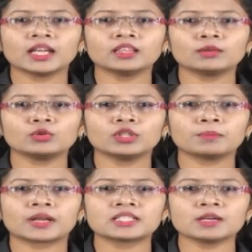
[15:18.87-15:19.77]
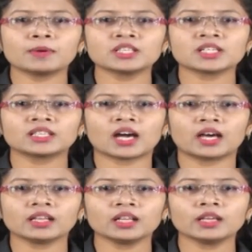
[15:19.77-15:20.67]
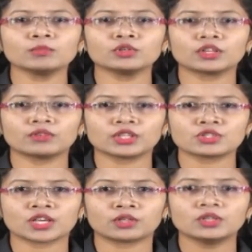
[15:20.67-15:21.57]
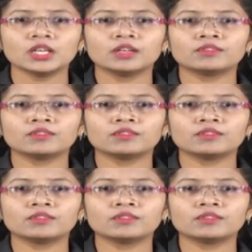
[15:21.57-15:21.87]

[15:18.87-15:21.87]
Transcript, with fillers: కేంద్రంలోని ప్రజా పరిషత్ కార్యాలయంలో నిర్వహించారు